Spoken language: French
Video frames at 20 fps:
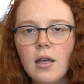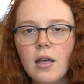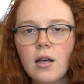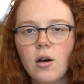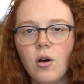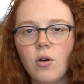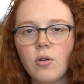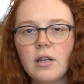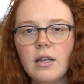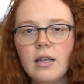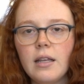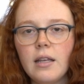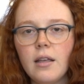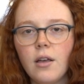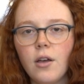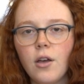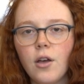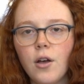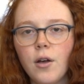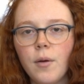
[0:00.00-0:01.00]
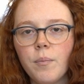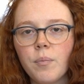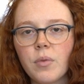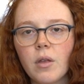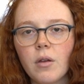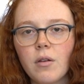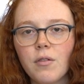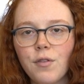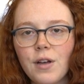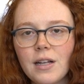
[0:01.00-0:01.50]
quand on est euh,
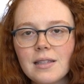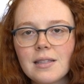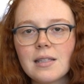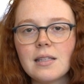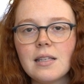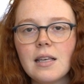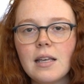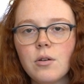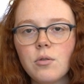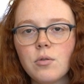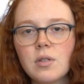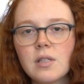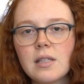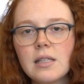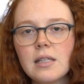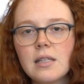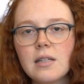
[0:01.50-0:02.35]
fatigué aussi,